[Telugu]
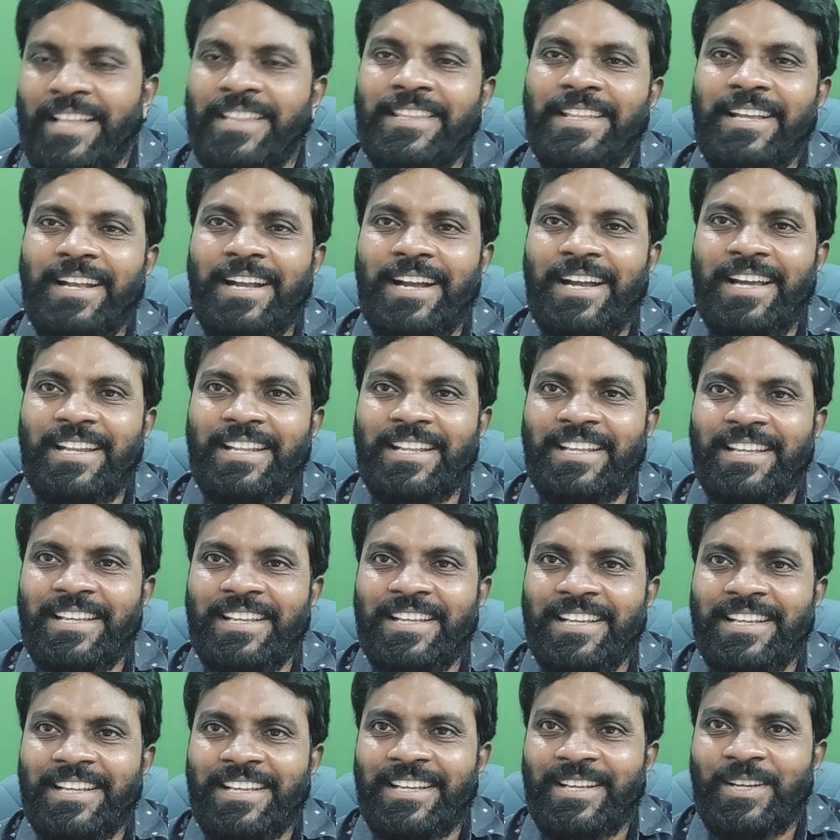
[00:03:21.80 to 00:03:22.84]
అంతేగాని
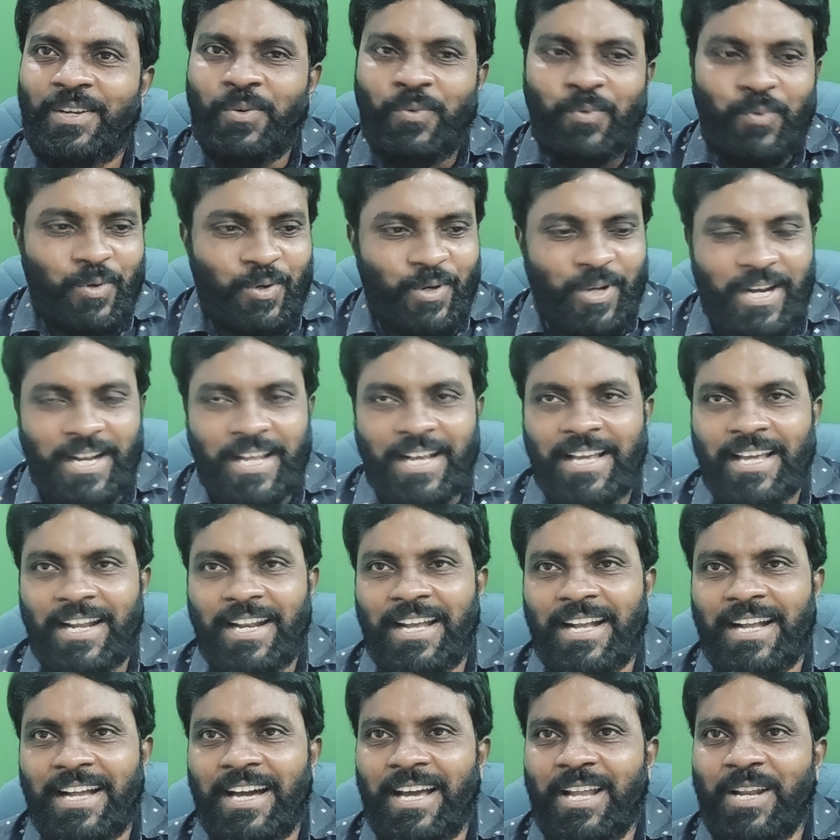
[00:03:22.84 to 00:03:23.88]
ఓ
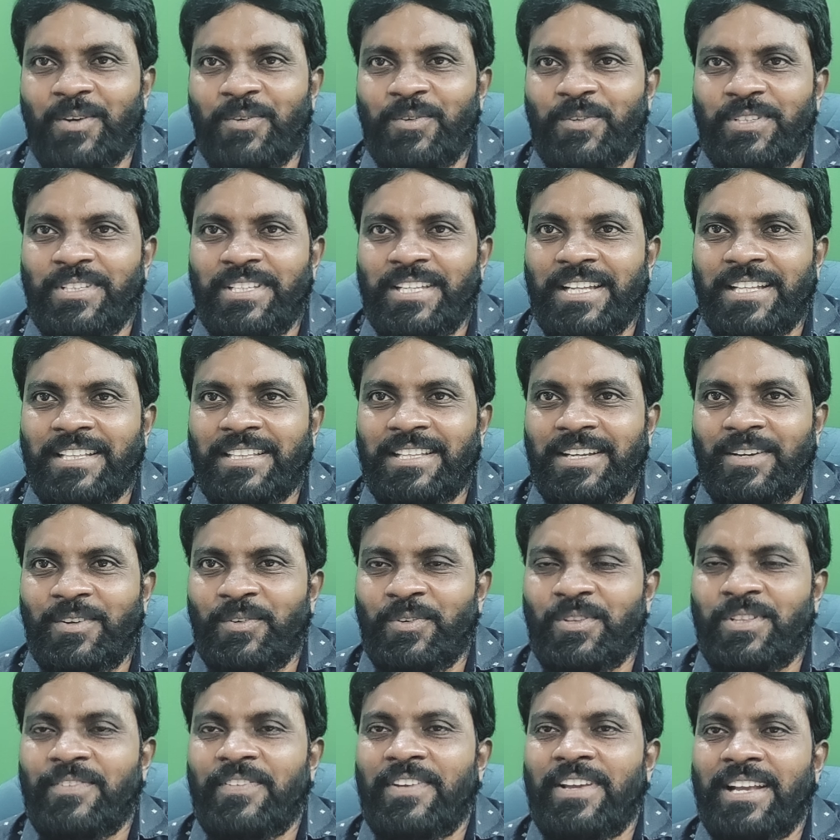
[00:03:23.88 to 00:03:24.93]
రకరకాల ఉద్రిక్త
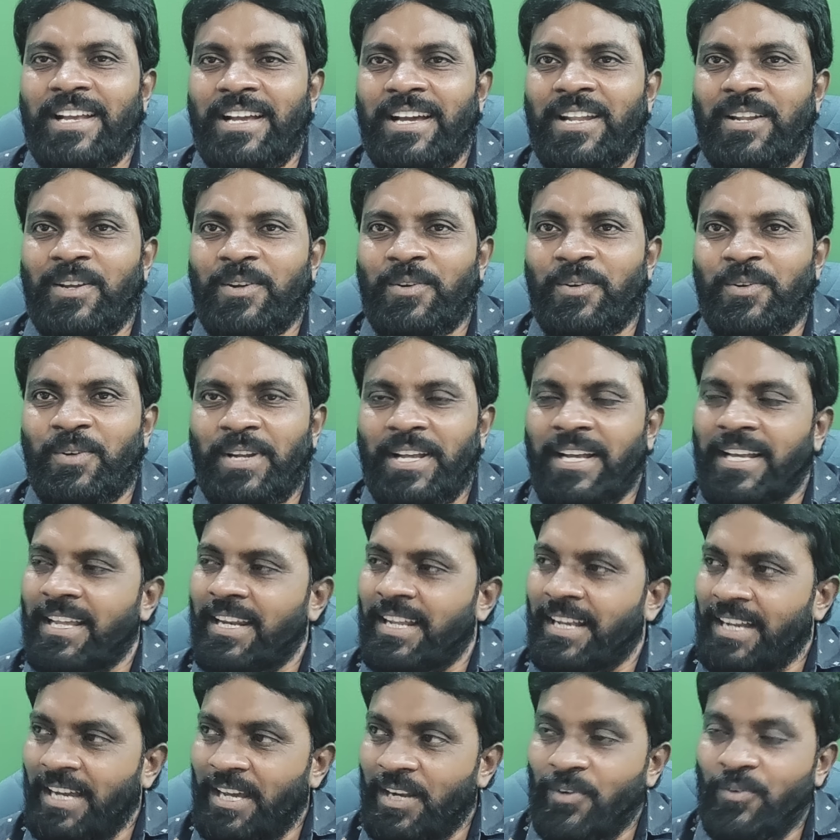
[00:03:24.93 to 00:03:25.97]
ఉద్వేగాలకు
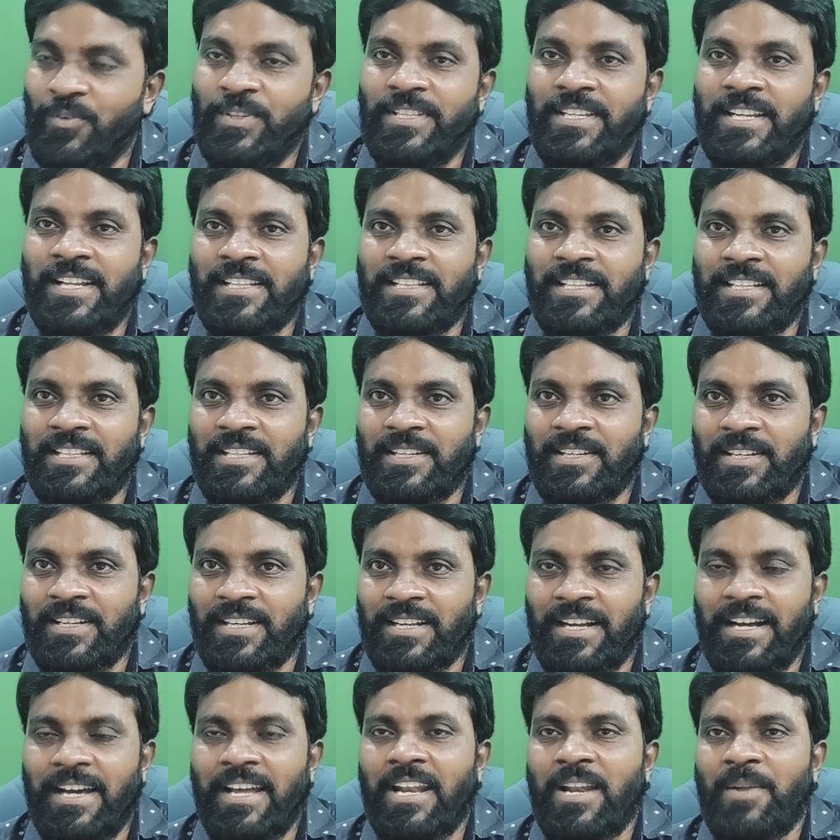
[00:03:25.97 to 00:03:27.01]
రకరకాల ఉద్రిక్తతలకు
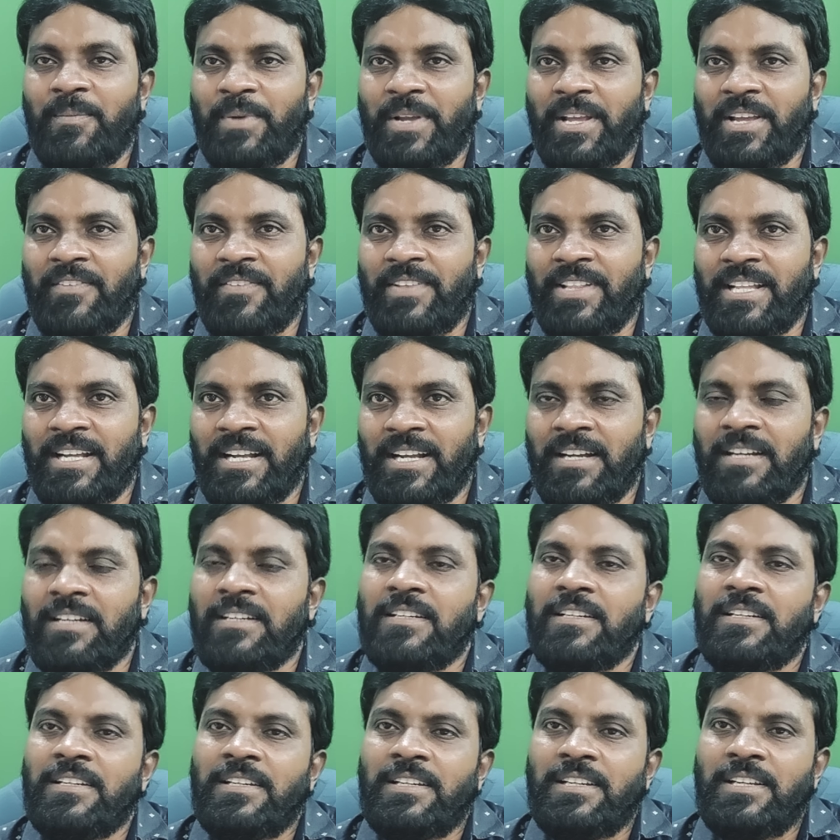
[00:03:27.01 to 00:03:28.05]
కారణమయ్యే విధంగా
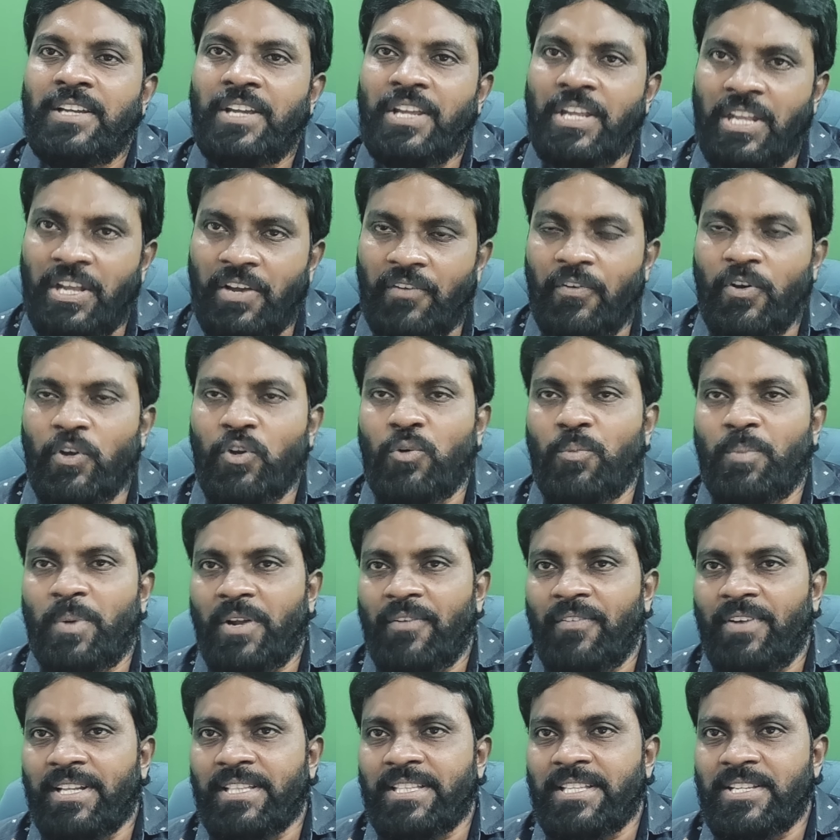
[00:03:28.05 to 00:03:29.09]
ఎవరూ
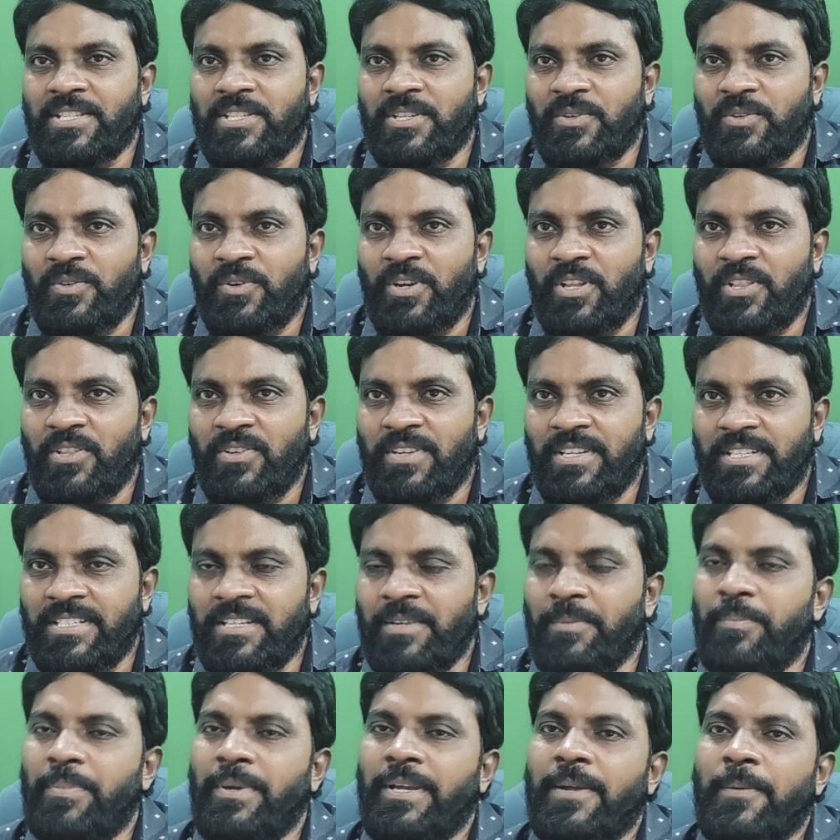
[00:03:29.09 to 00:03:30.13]
ప్రవర్తించకూడదు అని
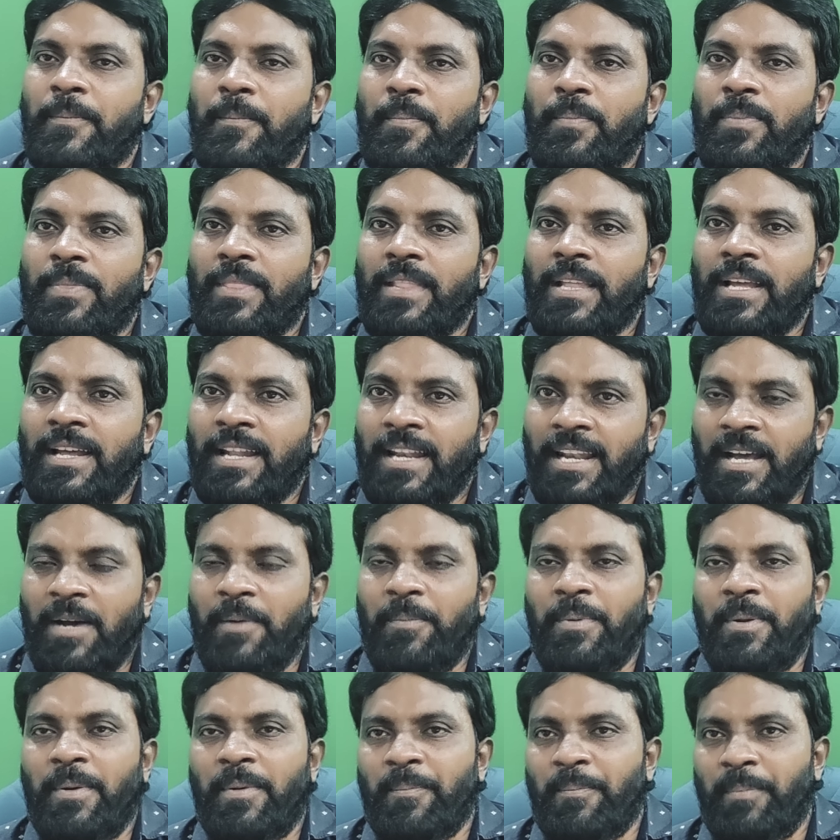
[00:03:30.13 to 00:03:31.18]
చెప్పి నా
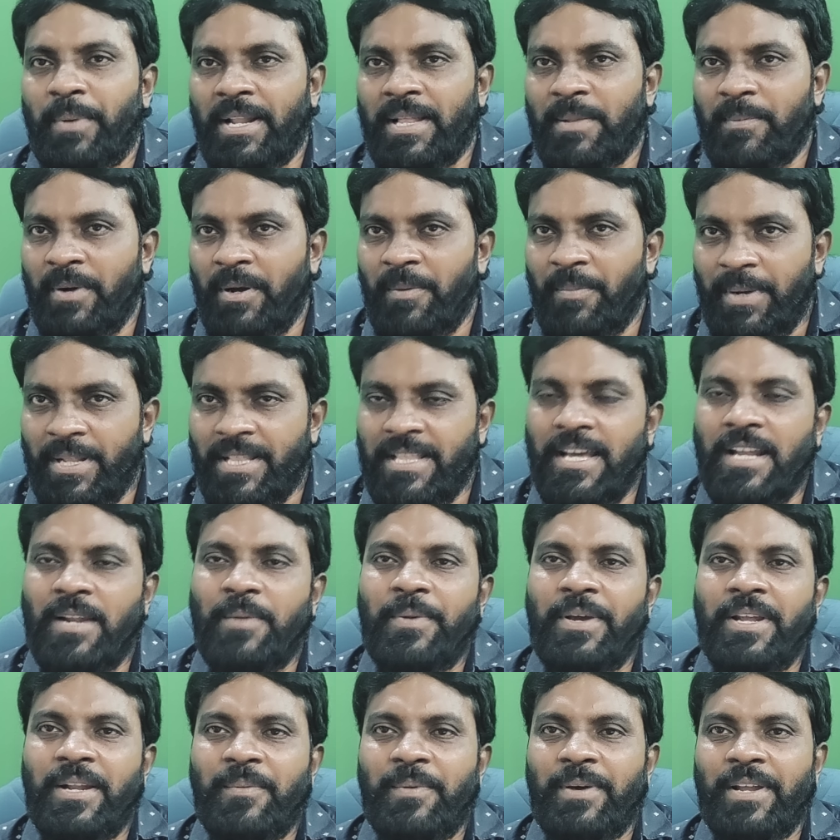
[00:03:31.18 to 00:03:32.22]
ప్ర మా
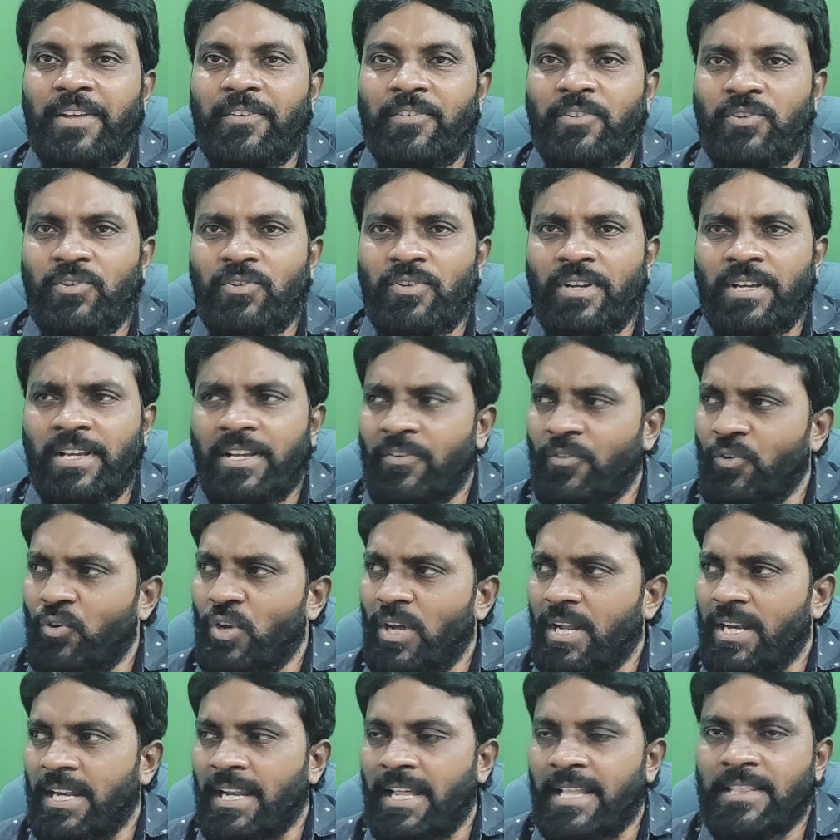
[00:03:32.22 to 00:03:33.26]
ప్రధానమైన మనవి కూడా ఎవరు
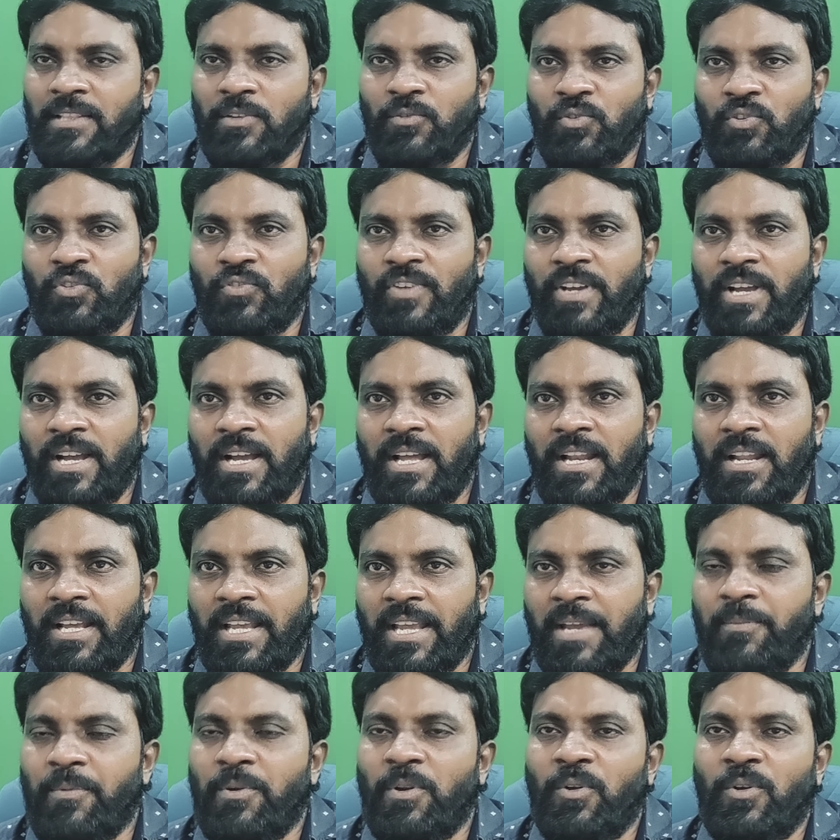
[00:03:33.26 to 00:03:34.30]
అట్లా అంత ఉద్వేగాలకు
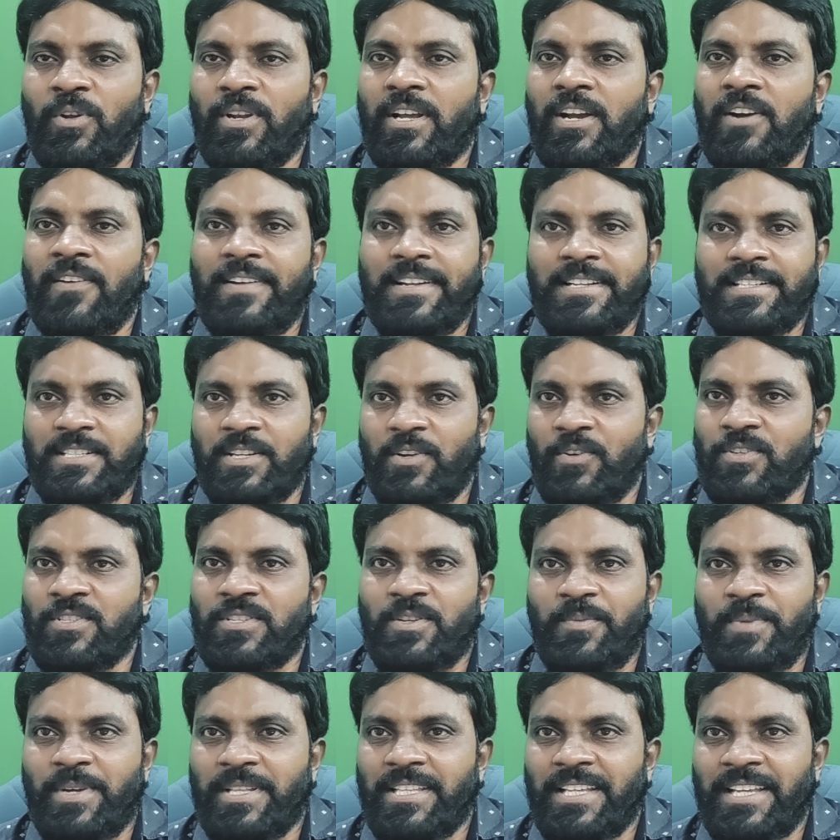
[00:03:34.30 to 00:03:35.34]
ఏమి లోను కావాల్సిన
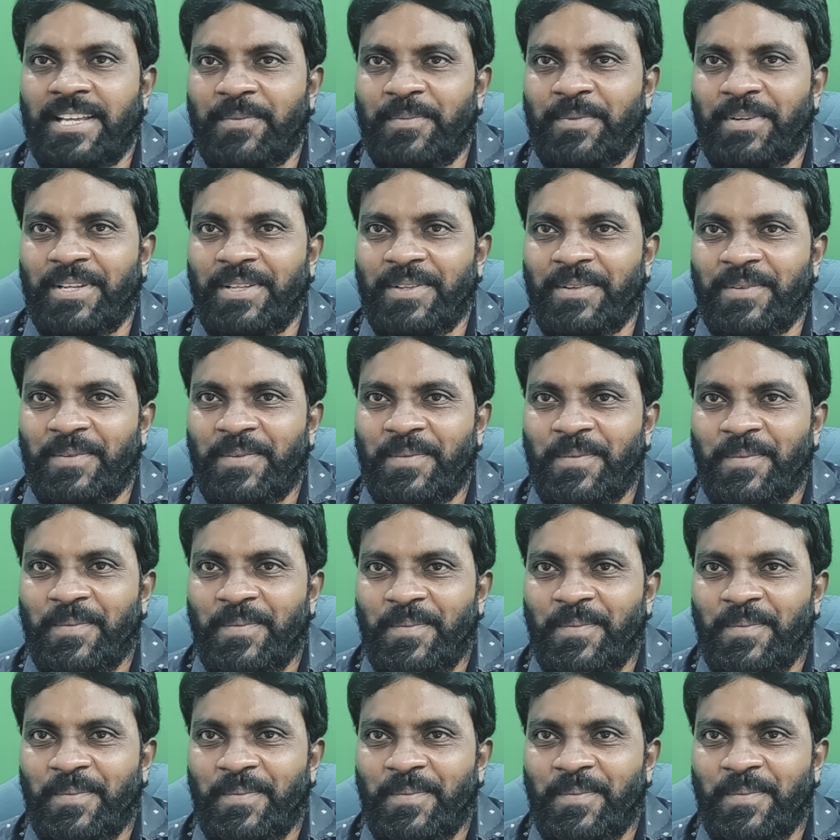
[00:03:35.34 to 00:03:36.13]
అవసరం అయితే ఏం లేదు